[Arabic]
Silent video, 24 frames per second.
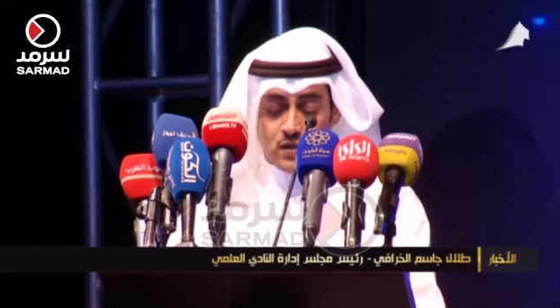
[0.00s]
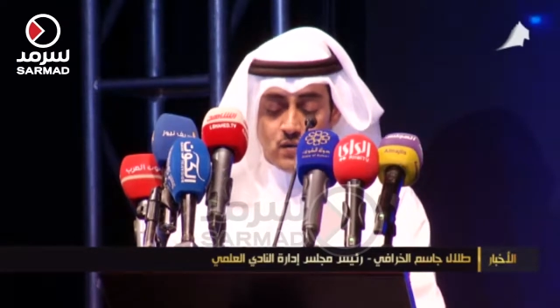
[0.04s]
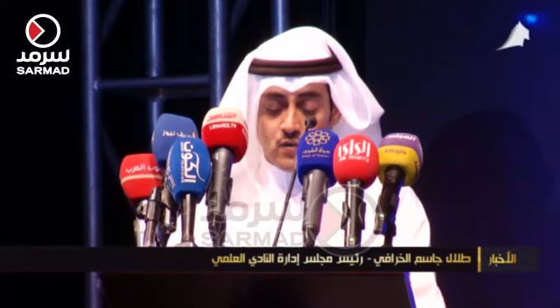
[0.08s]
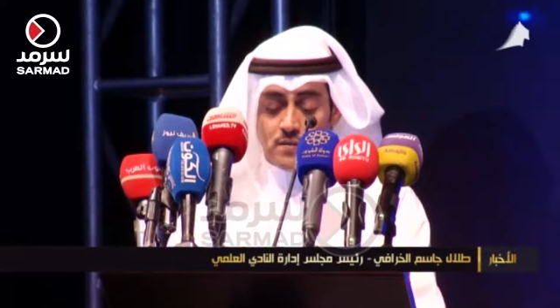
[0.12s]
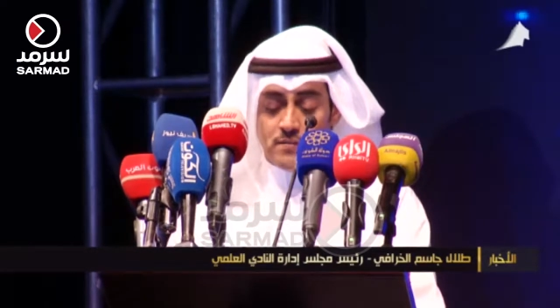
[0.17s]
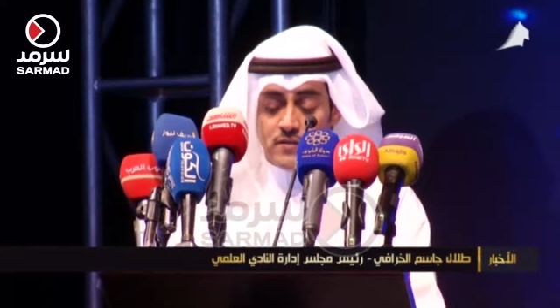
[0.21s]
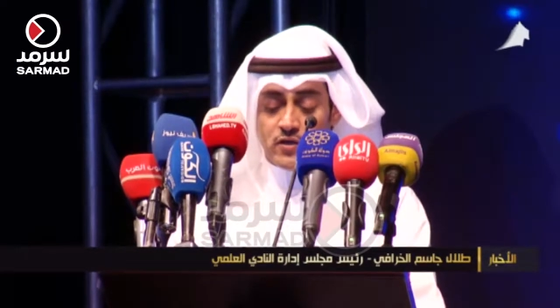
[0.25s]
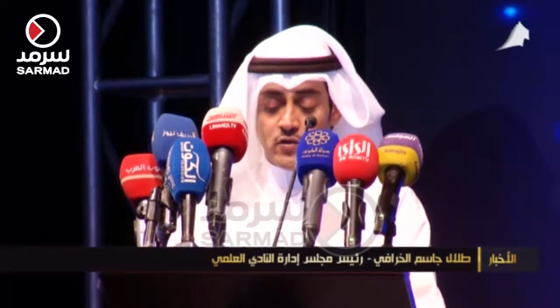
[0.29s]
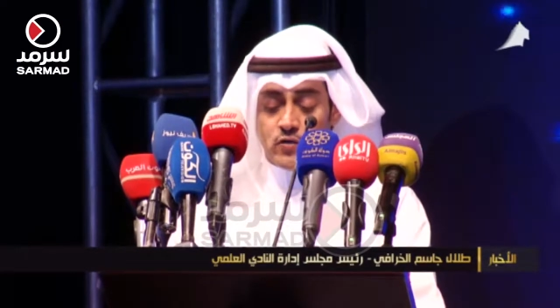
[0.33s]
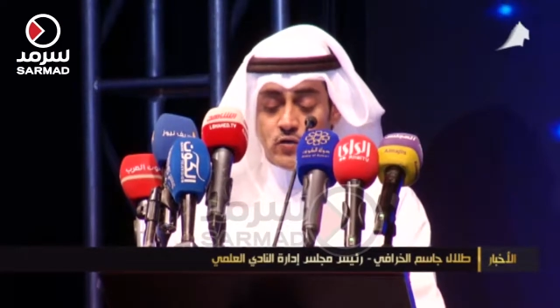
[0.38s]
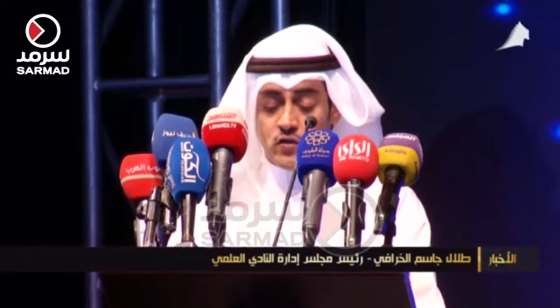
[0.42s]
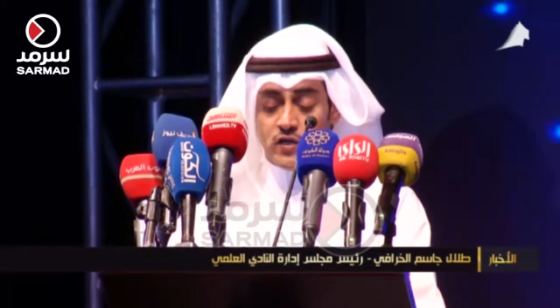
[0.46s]

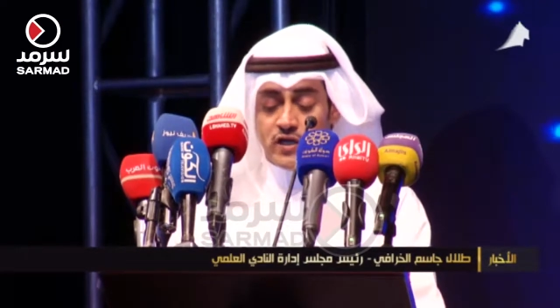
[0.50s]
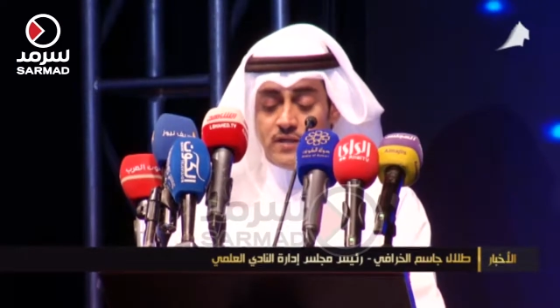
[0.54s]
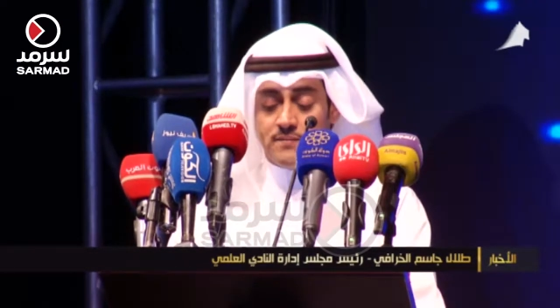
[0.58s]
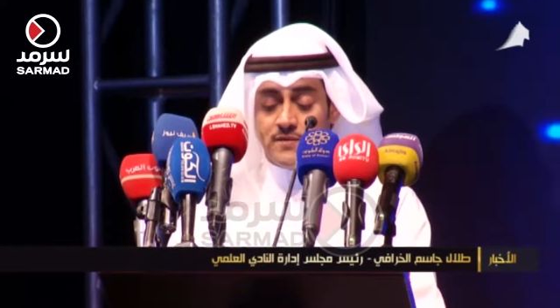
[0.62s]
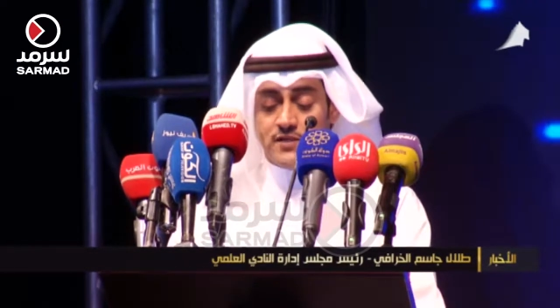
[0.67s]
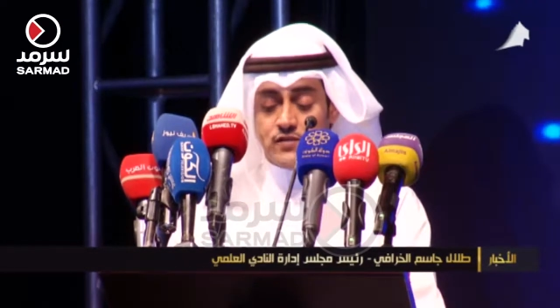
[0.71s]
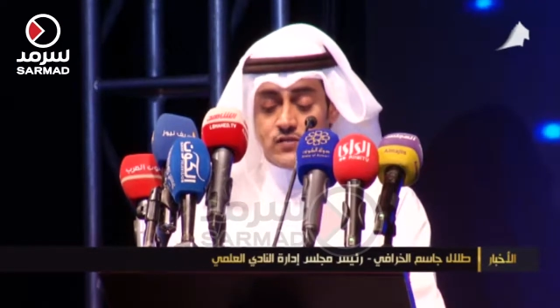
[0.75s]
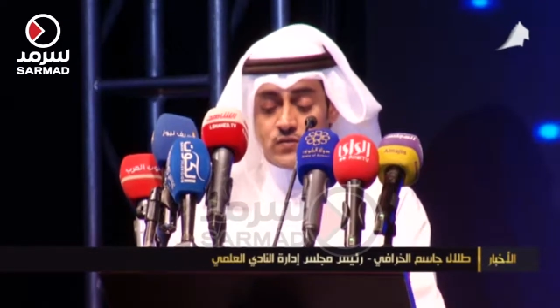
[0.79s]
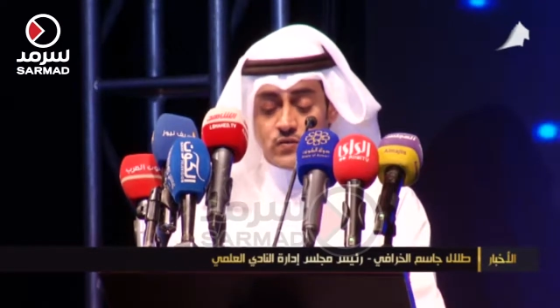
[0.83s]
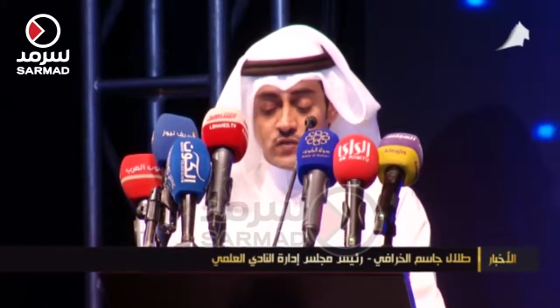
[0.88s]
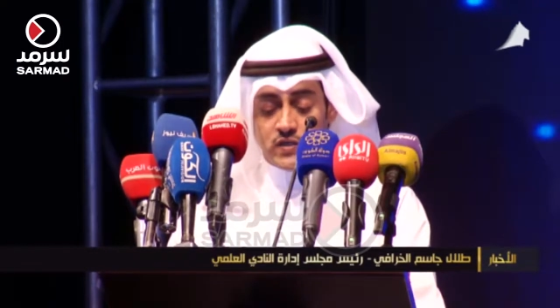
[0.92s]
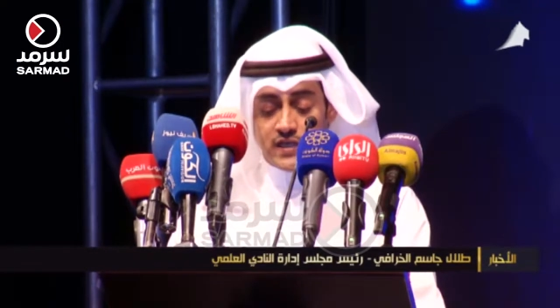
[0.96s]
وبروح
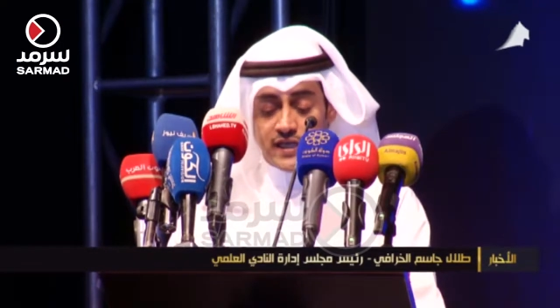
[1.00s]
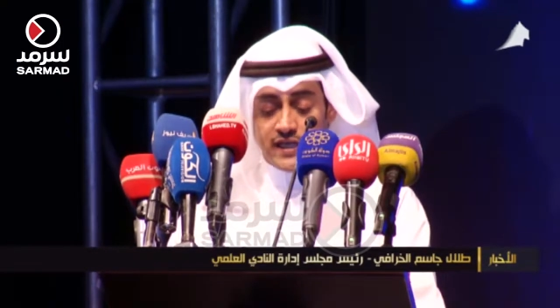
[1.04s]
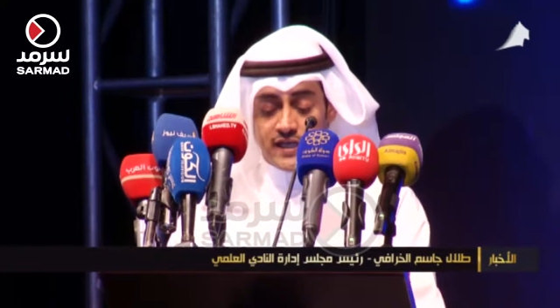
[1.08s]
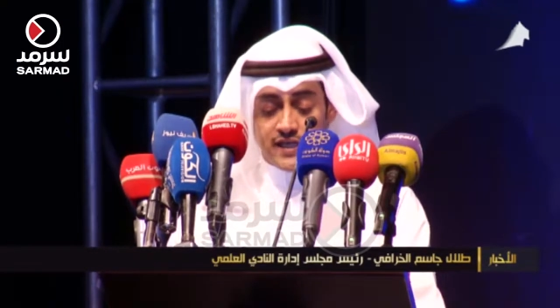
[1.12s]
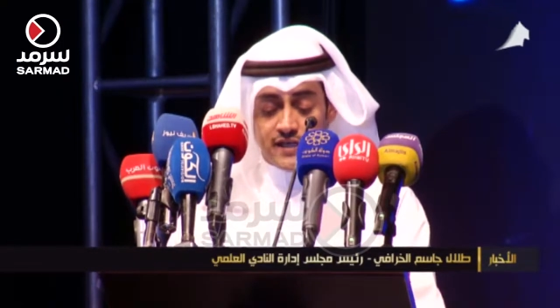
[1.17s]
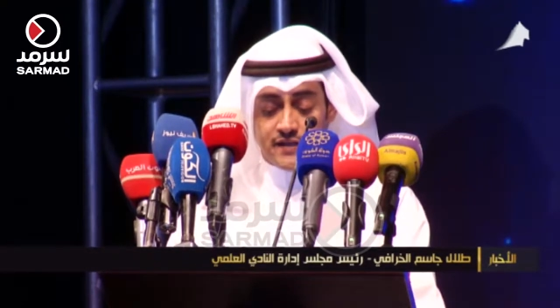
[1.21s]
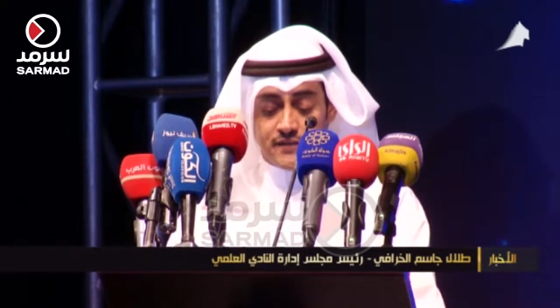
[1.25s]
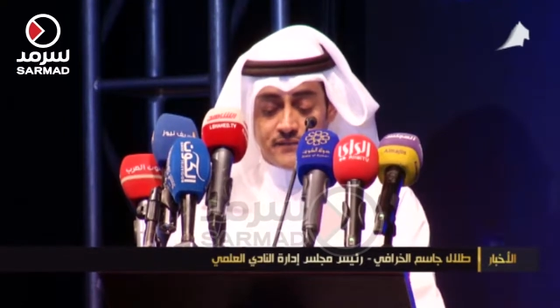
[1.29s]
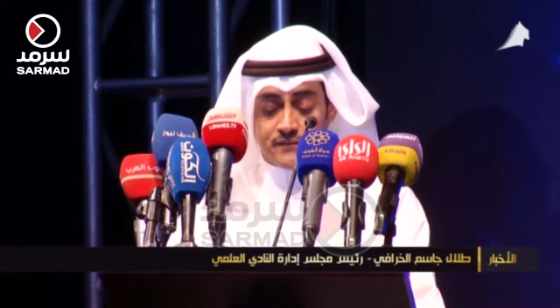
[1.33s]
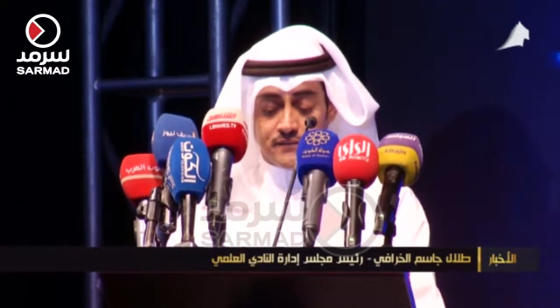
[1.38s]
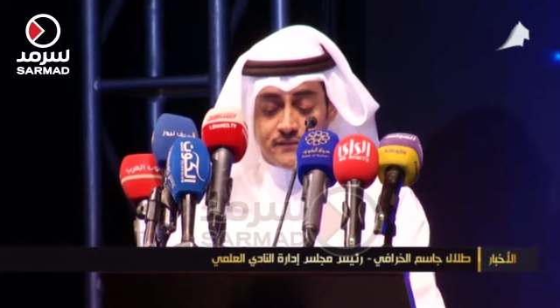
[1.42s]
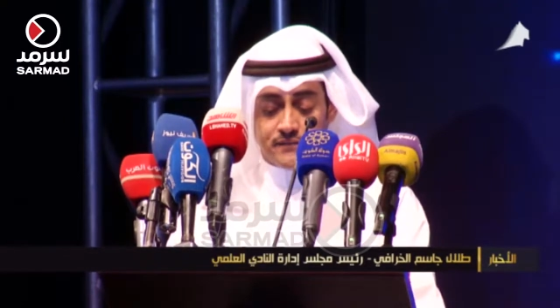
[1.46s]

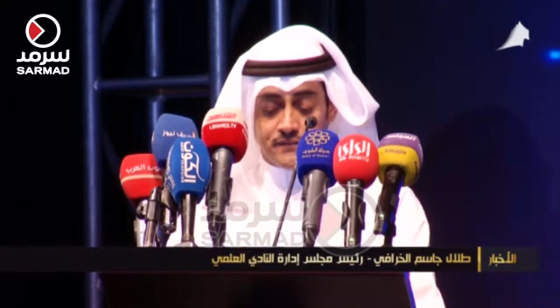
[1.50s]
المسؤوليه